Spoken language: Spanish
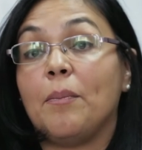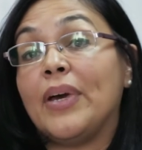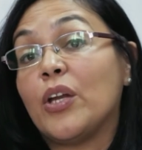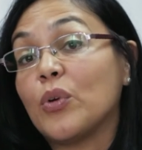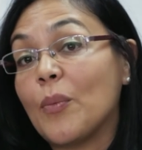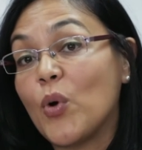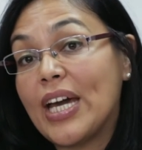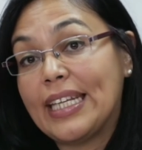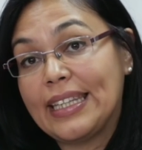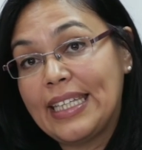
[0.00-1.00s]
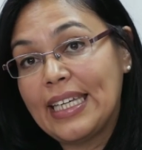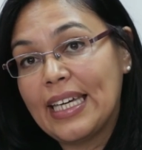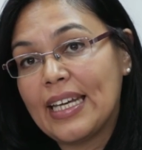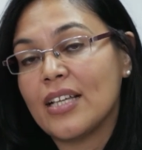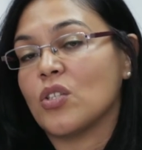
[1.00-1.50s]
pero una mujer
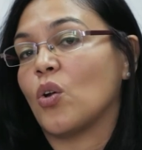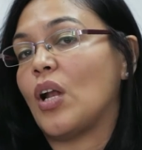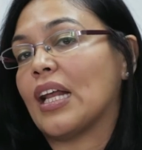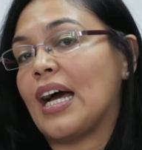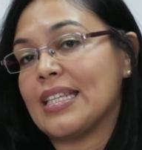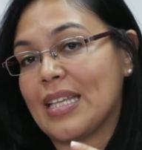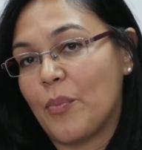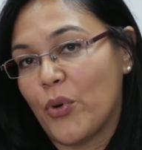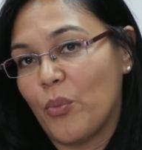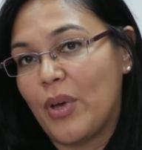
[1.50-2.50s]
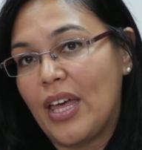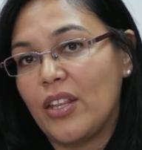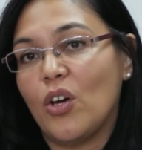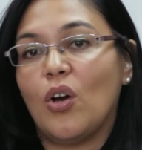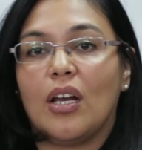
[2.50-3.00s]
indígena solo alcanza en
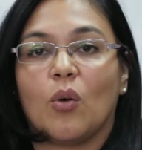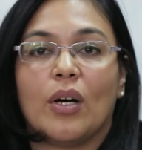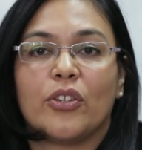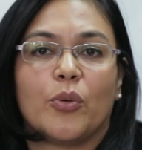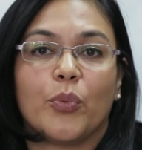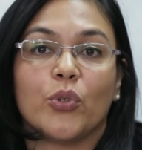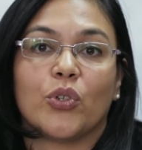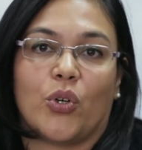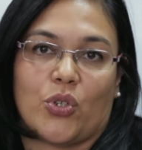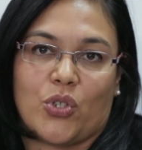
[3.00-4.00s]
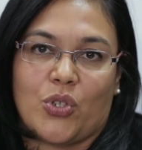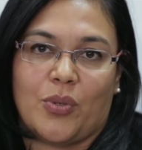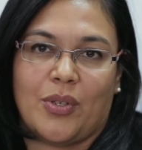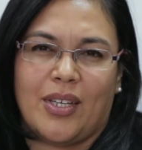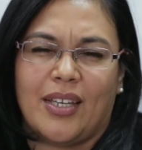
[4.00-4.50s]
promedio el 4.8.
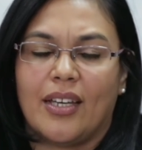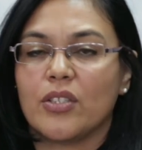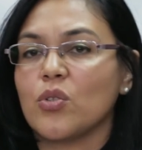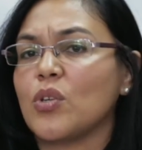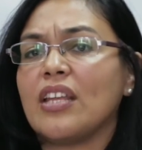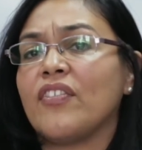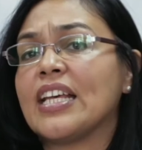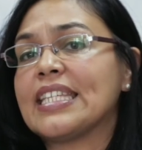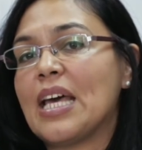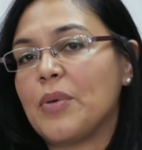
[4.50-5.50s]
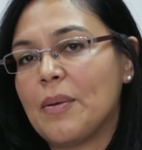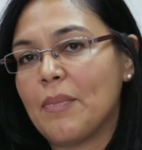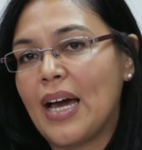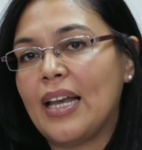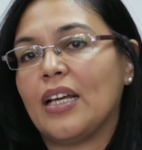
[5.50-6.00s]
Eso es una diferencia
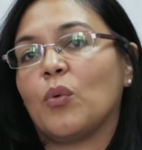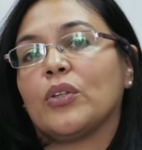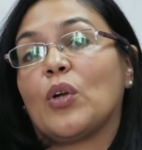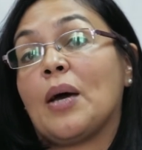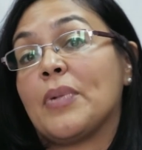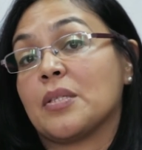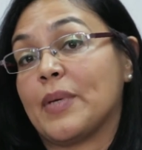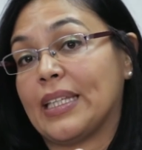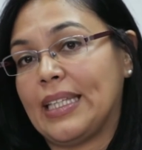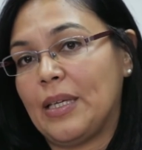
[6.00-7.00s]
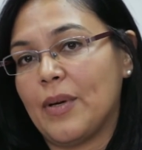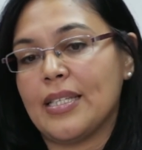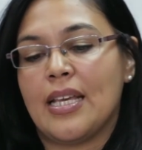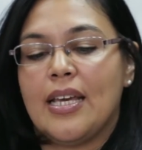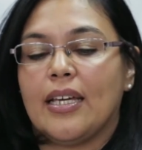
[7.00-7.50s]
abismal en cuanto a las
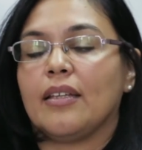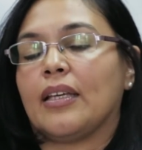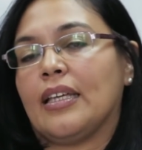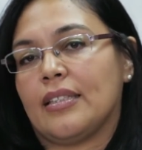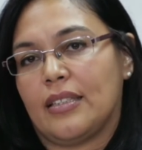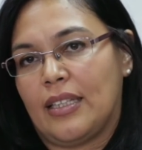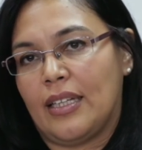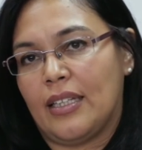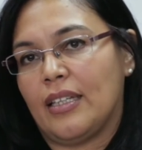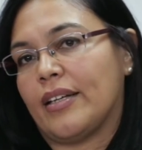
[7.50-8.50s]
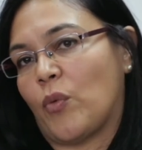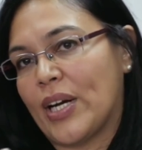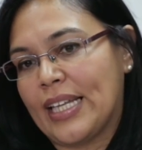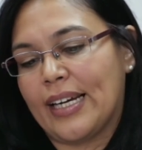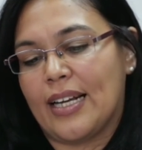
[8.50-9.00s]
perspectivas que tienen,
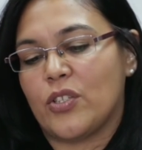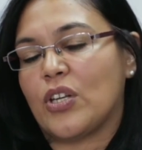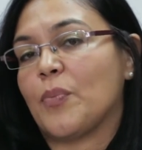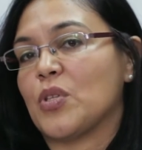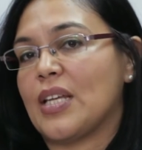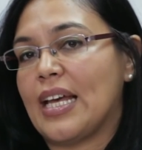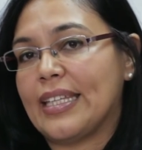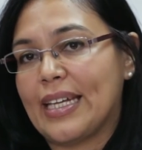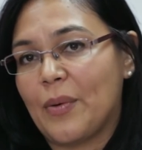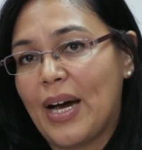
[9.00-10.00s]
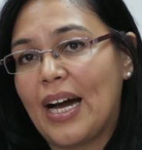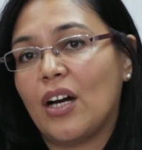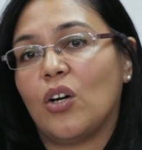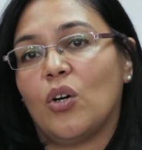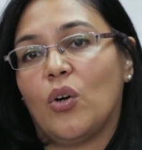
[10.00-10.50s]
guardan relación a posibilidades de
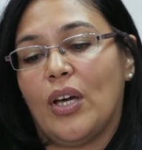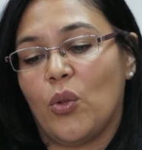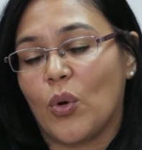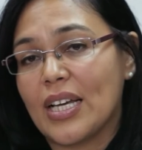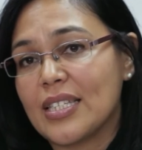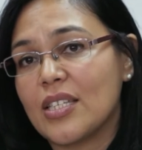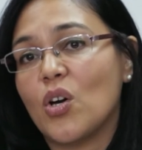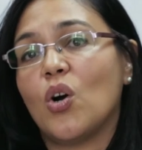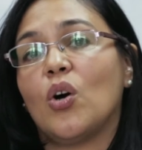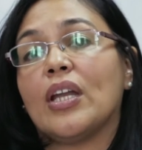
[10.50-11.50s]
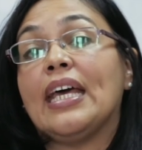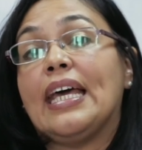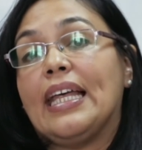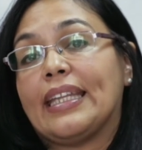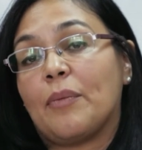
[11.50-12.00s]
trabajo, educación,
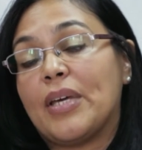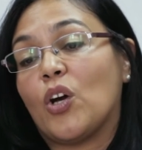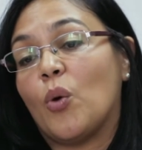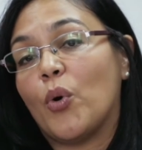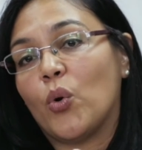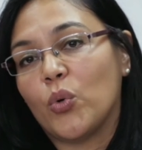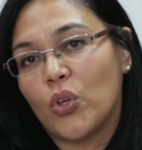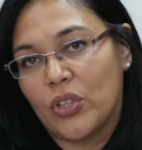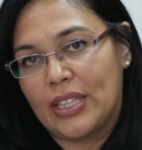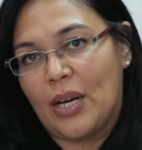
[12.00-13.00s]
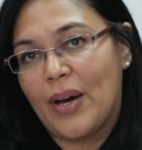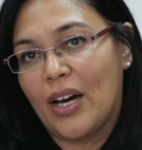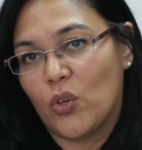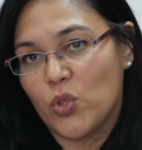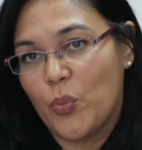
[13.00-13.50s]
también cómo uno
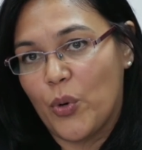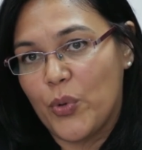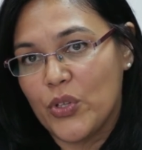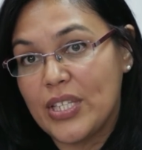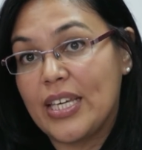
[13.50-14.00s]
trabaja con sus propios